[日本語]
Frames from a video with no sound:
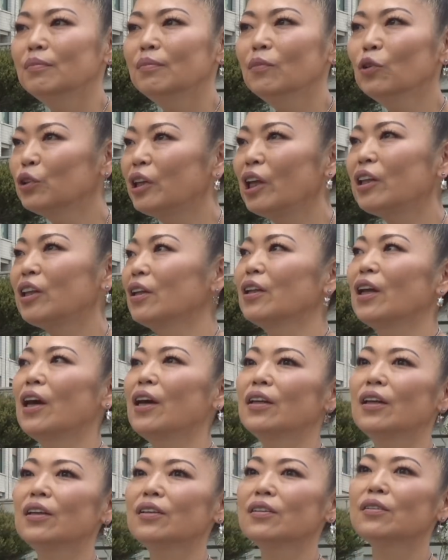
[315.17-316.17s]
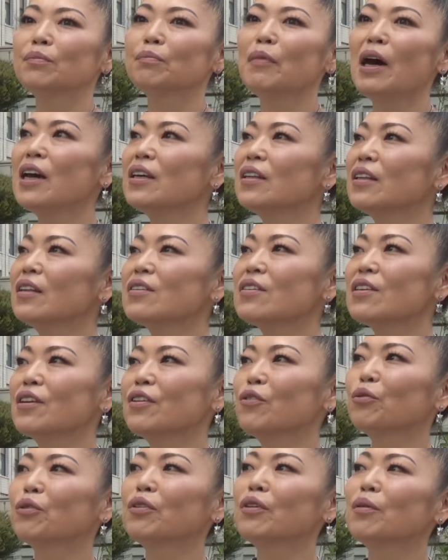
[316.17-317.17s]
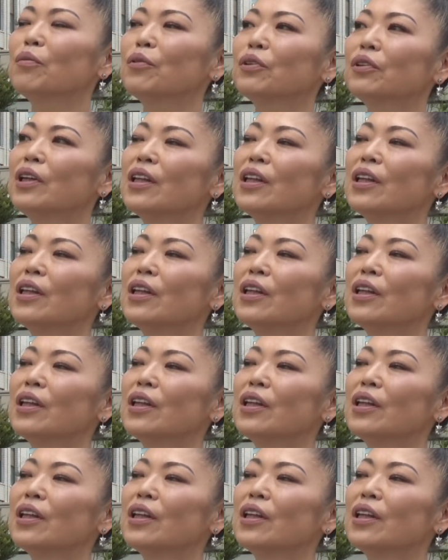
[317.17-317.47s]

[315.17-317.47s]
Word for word: もう出てないです満員電車とっても